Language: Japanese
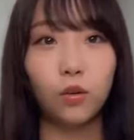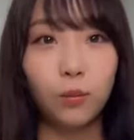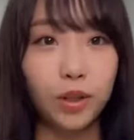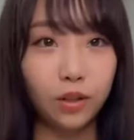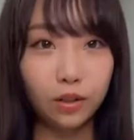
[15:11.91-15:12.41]

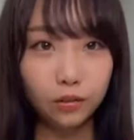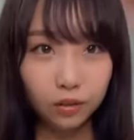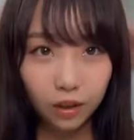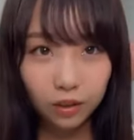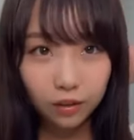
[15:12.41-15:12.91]
貞治
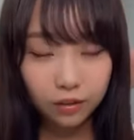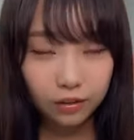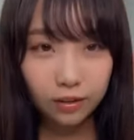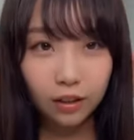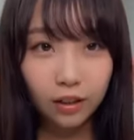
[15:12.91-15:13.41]
後でよ
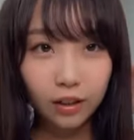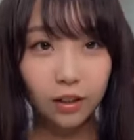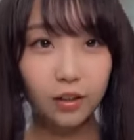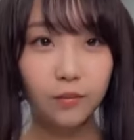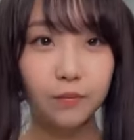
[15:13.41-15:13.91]
く写真撮っ
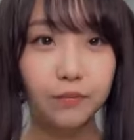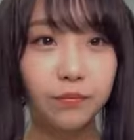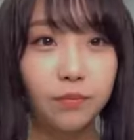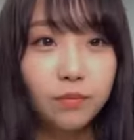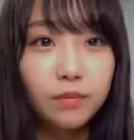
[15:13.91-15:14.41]
てもら
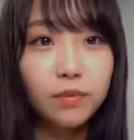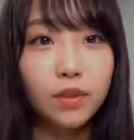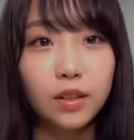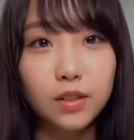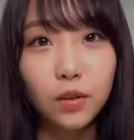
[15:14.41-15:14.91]
おう
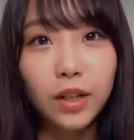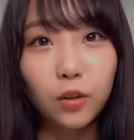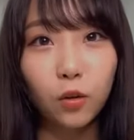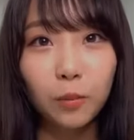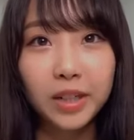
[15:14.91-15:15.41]
貞治と
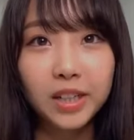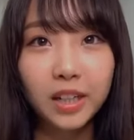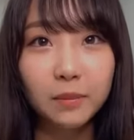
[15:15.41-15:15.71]
ね